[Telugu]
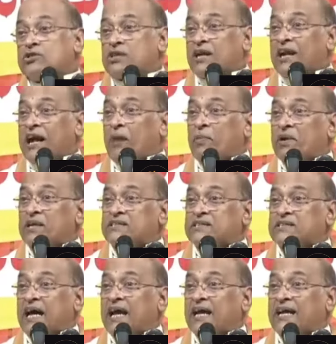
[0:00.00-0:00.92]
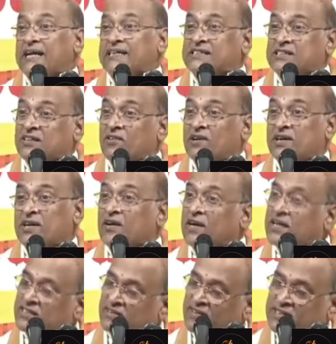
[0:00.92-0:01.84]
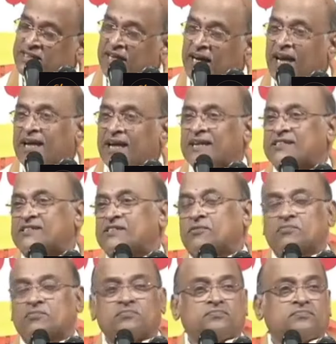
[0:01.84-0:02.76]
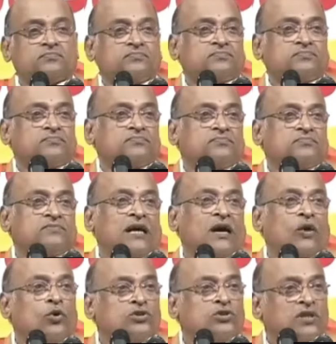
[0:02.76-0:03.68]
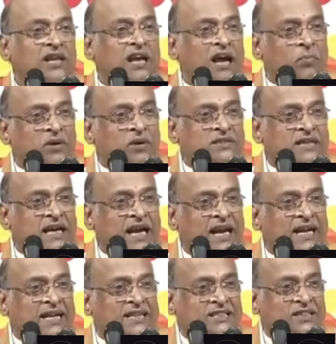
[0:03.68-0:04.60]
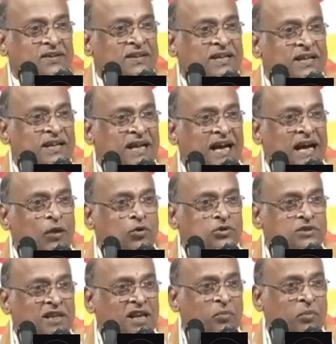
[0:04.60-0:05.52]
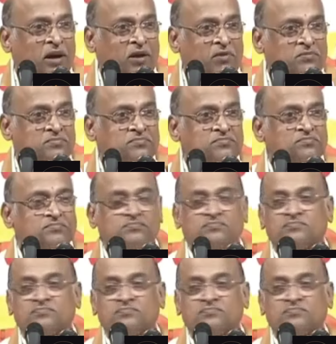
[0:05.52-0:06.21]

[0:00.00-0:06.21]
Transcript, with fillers: ఆలోచన ఆపడం చాలా కష్టం అంటాం నిజమే చాలా కష్టం ఆలోచన ఆపడం చాలా కష్టం ఎందుకంటే ఆలోచనే మనం